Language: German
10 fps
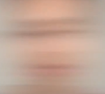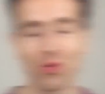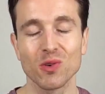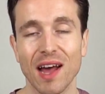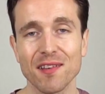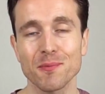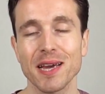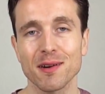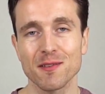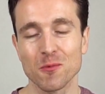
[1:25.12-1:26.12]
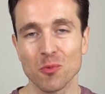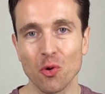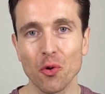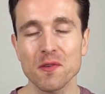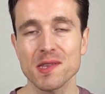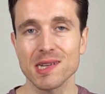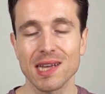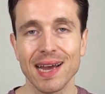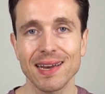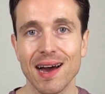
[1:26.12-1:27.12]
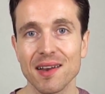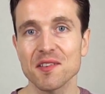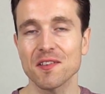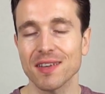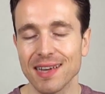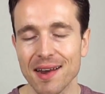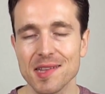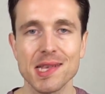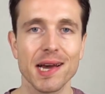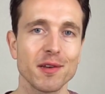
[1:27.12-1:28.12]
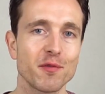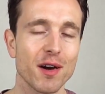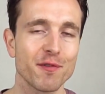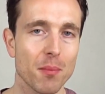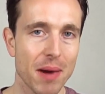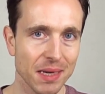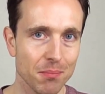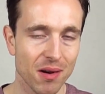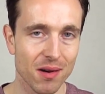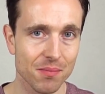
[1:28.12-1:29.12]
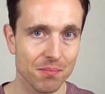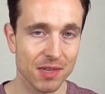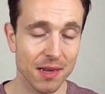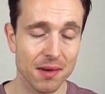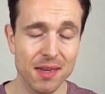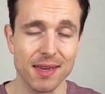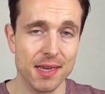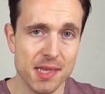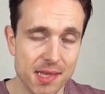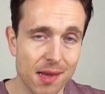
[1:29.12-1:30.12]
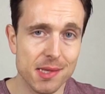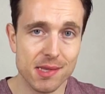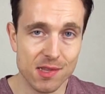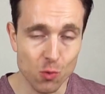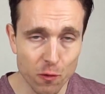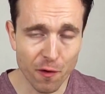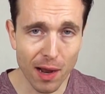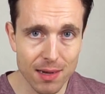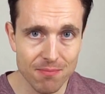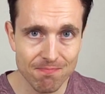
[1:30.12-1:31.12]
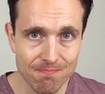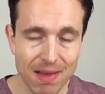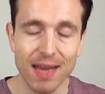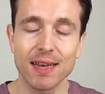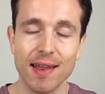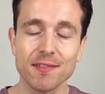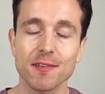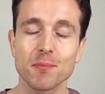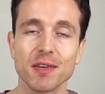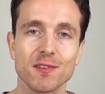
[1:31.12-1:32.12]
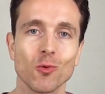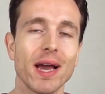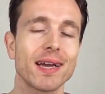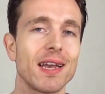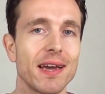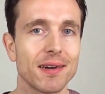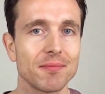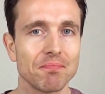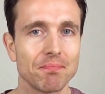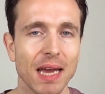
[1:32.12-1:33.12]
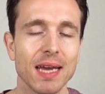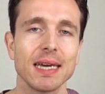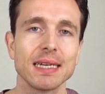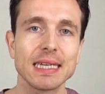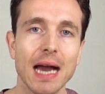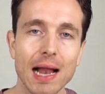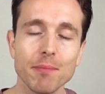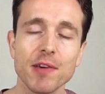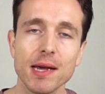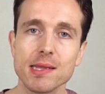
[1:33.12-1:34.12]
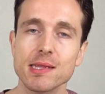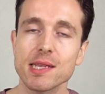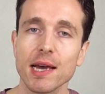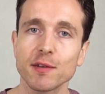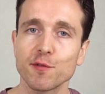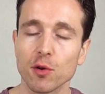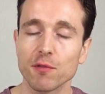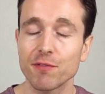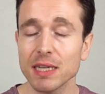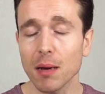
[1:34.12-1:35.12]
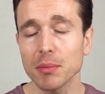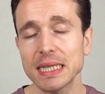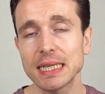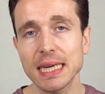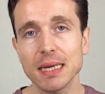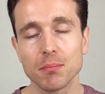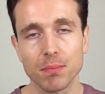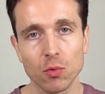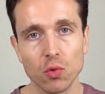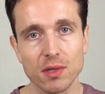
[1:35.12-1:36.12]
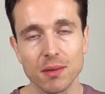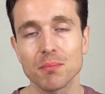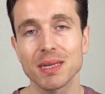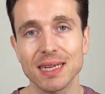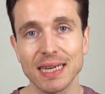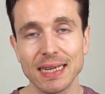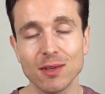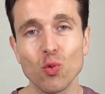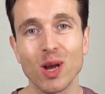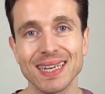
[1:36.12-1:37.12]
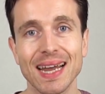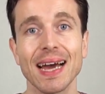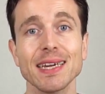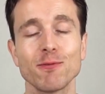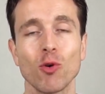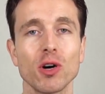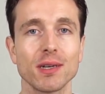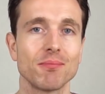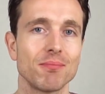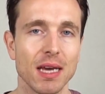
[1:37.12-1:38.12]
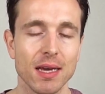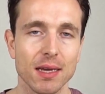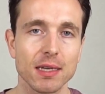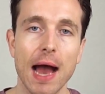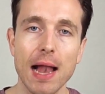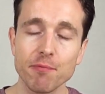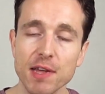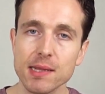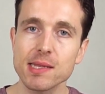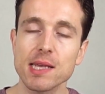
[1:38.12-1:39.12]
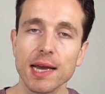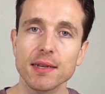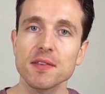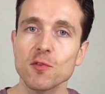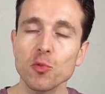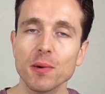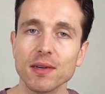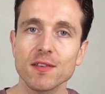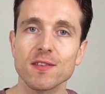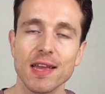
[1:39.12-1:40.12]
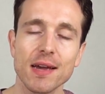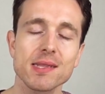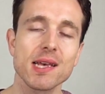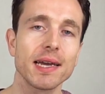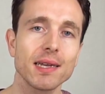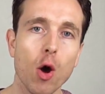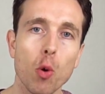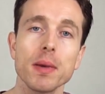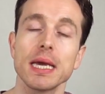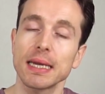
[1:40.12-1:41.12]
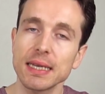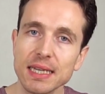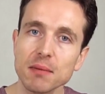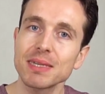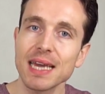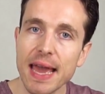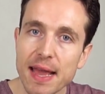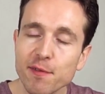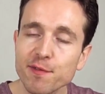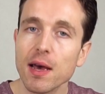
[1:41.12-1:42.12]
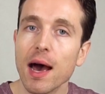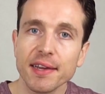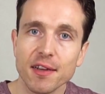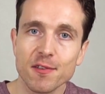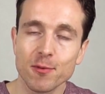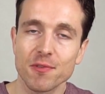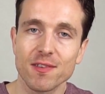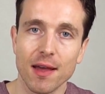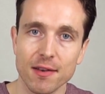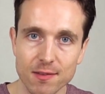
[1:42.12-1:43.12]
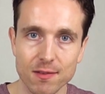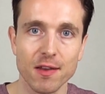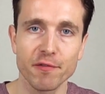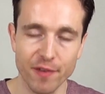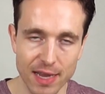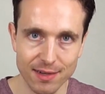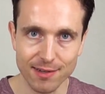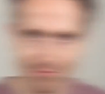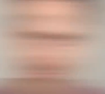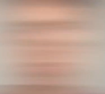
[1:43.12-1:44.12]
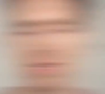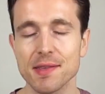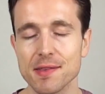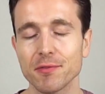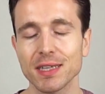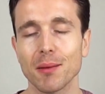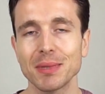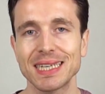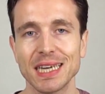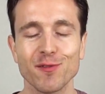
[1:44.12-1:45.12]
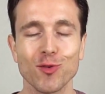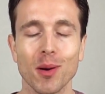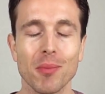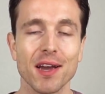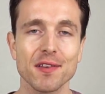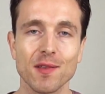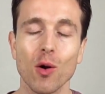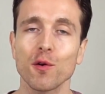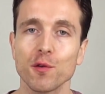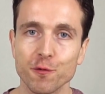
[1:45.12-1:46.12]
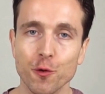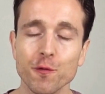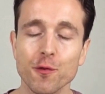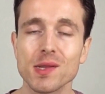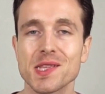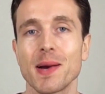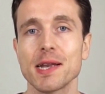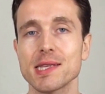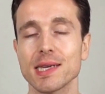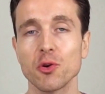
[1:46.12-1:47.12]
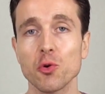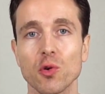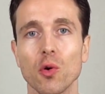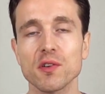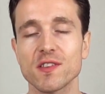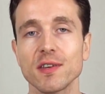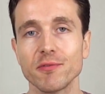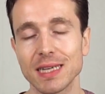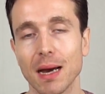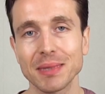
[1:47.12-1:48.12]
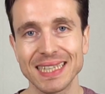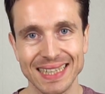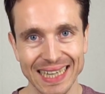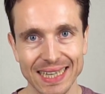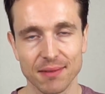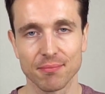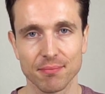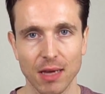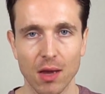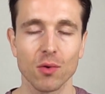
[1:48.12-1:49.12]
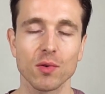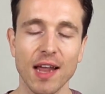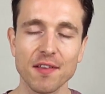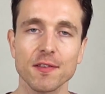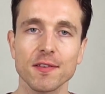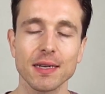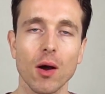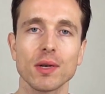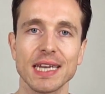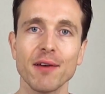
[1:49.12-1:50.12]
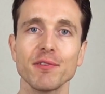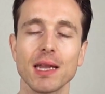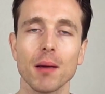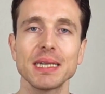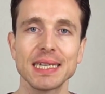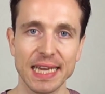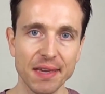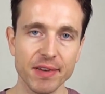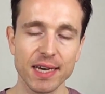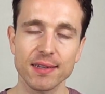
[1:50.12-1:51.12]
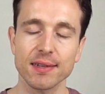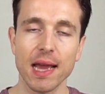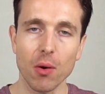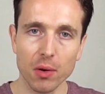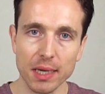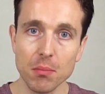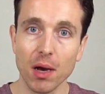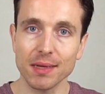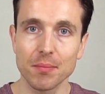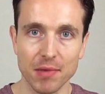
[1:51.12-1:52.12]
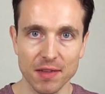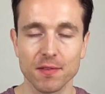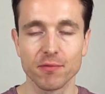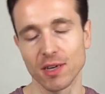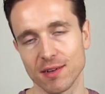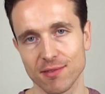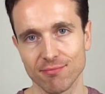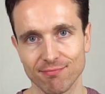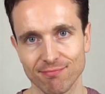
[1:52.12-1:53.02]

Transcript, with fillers: Und das wäre zum größten Teil alles ganz einfach vermeidbar. Denn ist das Zufall? Lass es mich so erklären. Die Halbwertszeit von Vitamin D im Blut beträgt nur drei Wochen. Die Halbwertszeit ist übrigens der Zeitraum, in dem die Hälfte einer Substanz zerfällt. Diese Vitamin D-Form heißt auch 25-Hydroxyvitamin D. Und das ist genau der Vitamin D-Wert, der auch immer gemessen wird.